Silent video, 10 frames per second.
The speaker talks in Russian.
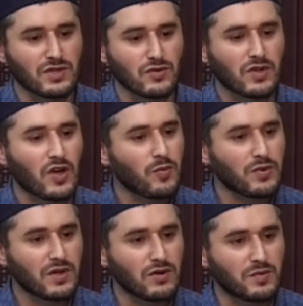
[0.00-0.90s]
Но таубу
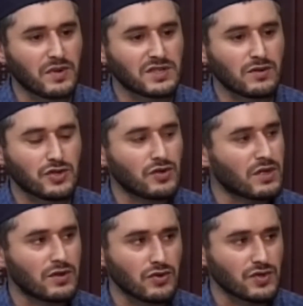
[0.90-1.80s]
делать перестать человек
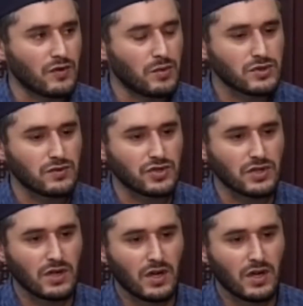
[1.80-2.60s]
не должен, в любом случае.